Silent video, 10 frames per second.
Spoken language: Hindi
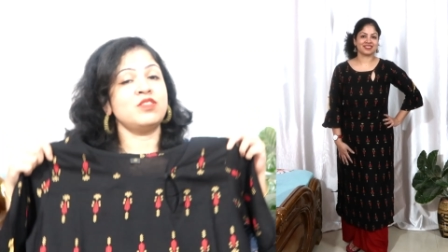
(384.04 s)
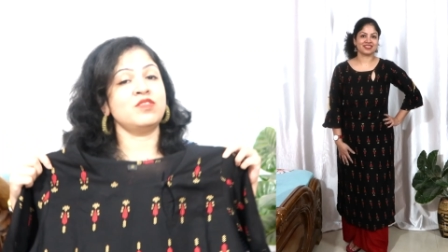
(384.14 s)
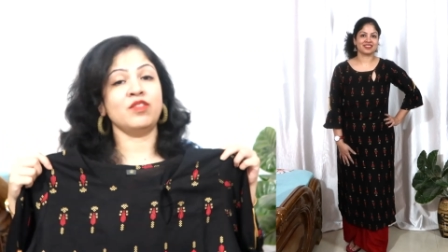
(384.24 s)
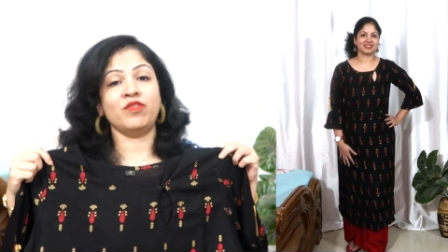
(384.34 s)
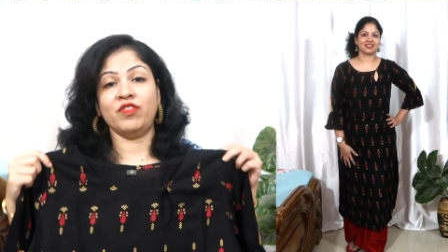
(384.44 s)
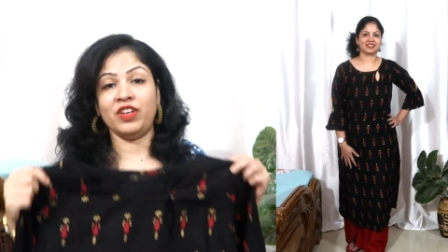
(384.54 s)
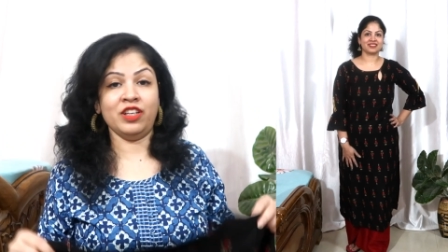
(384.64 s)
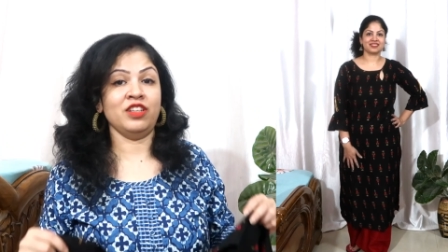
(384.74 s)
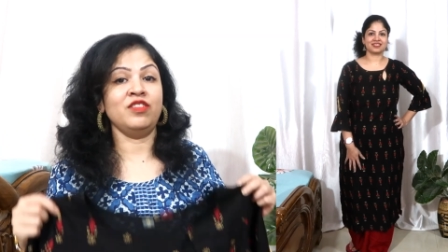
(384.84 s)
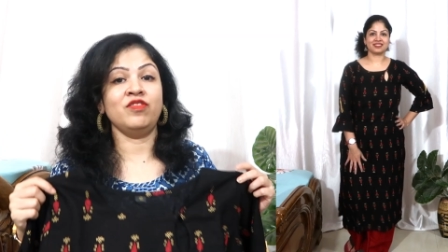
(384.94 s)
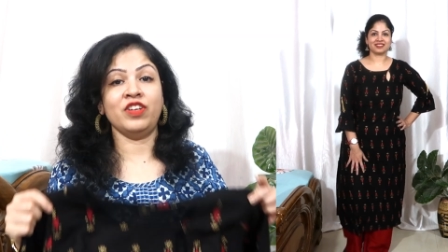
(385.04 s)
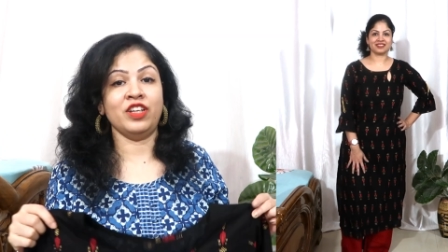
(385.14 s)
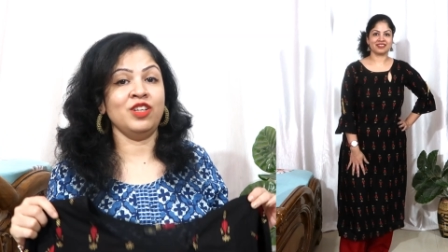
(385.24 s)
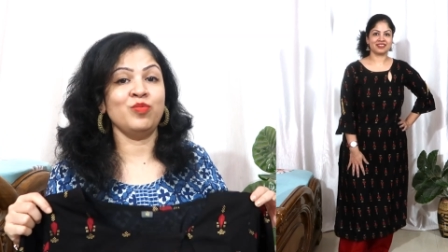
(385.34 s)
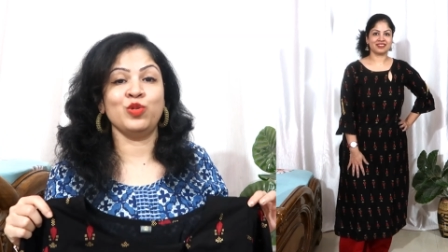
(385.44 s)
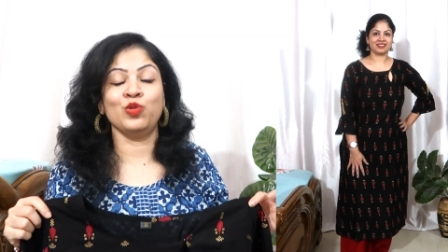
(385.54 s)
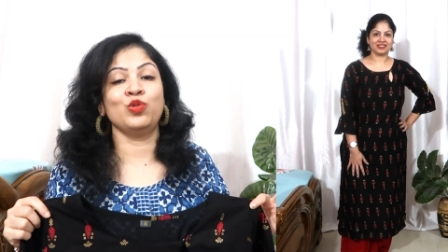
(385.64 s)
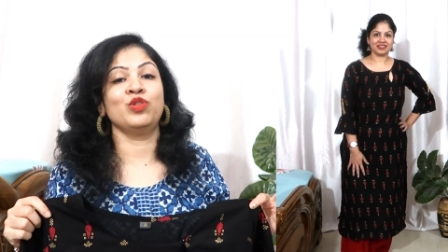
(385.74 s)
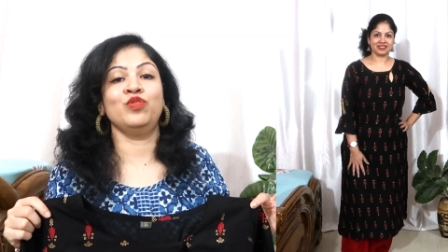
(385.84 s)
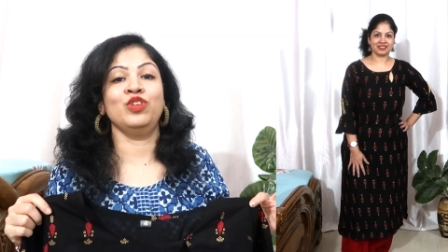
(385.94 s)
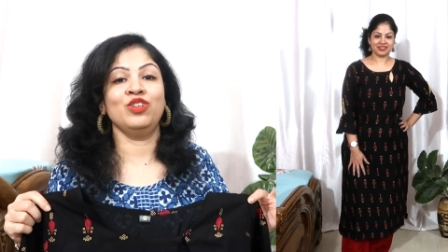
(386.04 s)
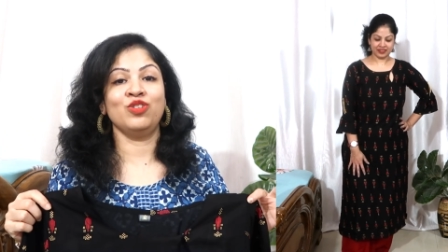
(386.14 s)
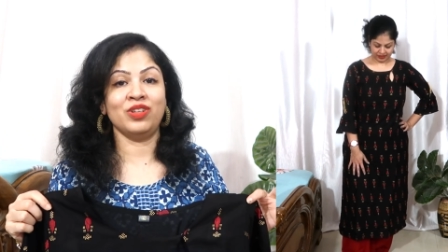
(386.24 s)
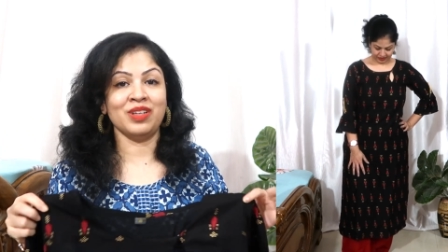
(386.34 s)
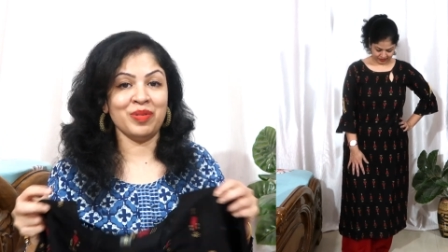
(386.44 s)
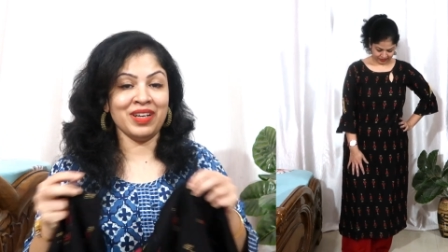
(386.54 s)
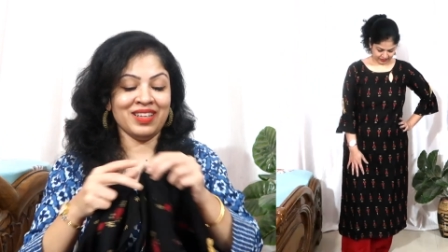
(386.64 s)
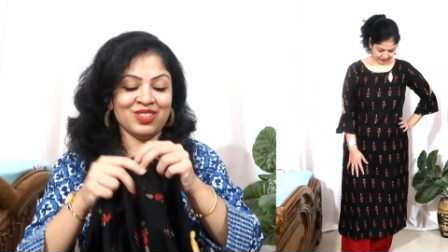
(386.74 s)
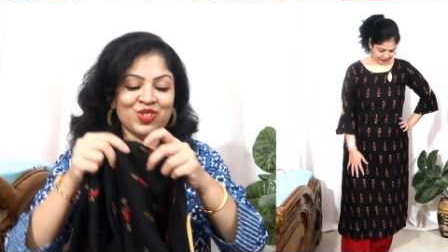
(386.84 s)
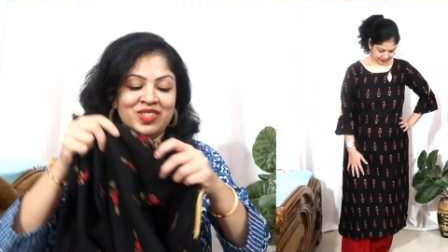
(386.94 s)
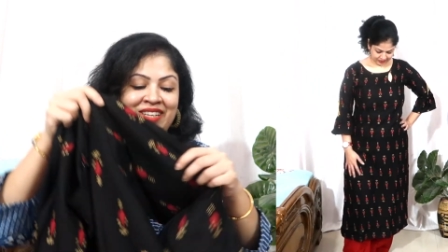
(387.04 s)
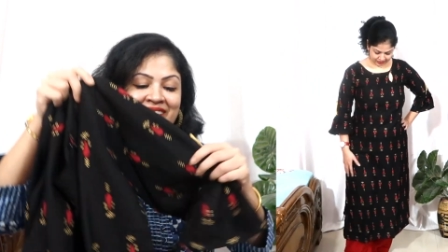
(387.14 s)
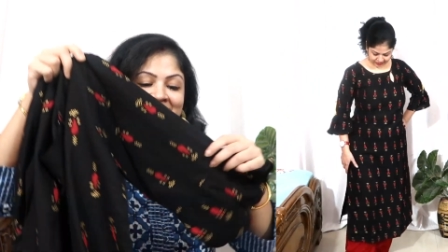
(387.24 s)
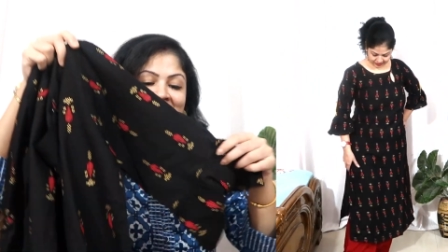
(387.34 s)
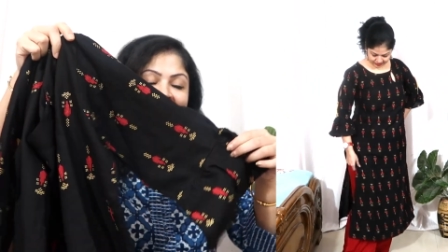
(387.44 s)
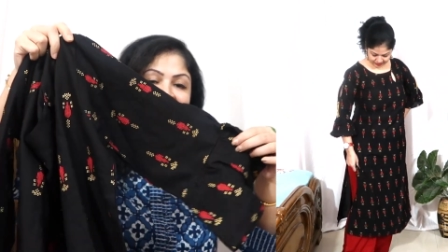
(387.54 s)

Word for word: इट इज़ अ वेरी वेरी ब्यूटिफुल कुर्ता प्लाजो सेट